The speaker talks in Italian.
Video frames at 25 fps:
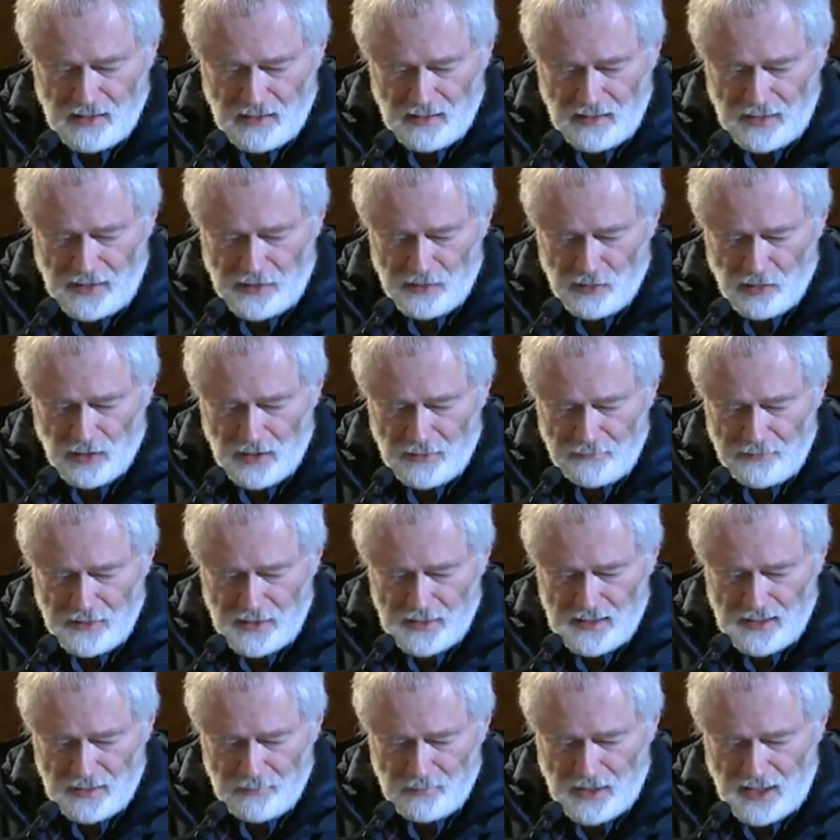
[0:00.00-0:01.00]
e non
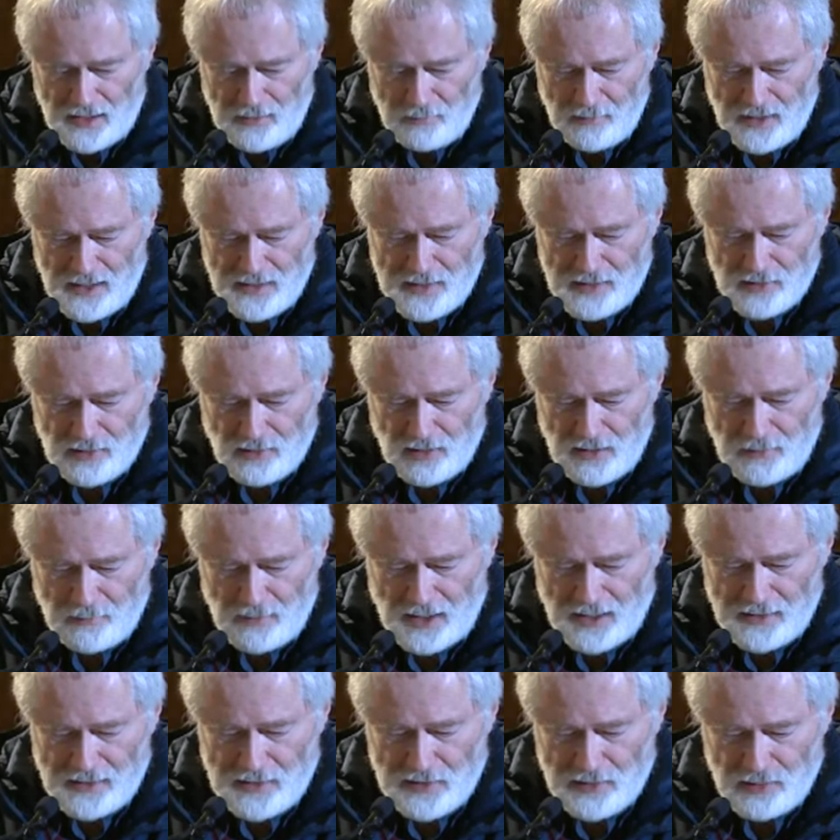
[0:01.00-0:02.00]
avete mai messo le
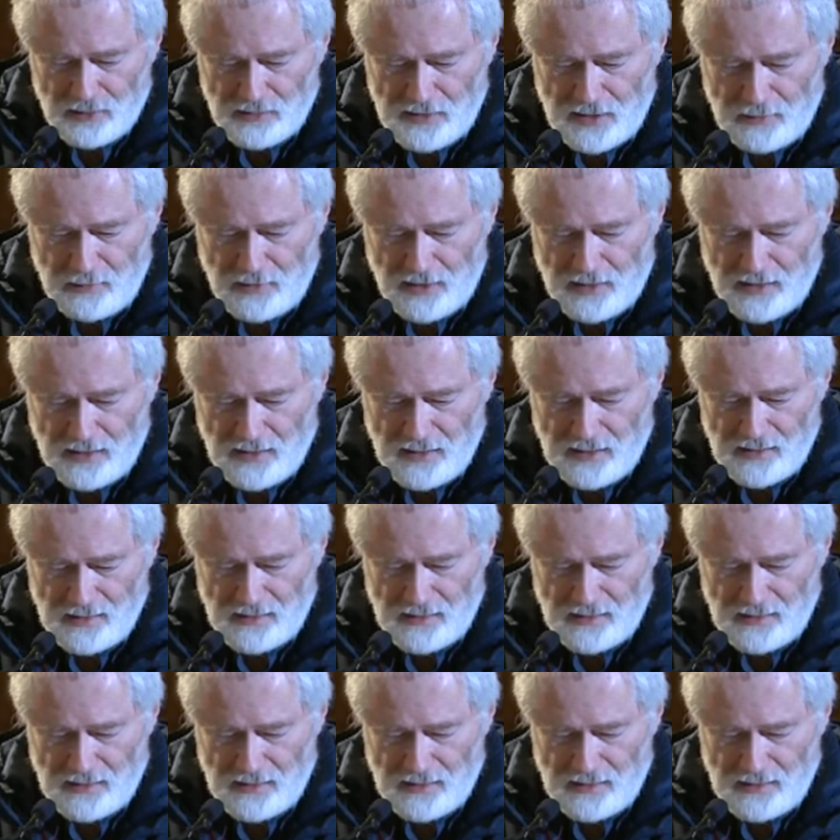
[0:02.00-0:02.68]
mani su di me.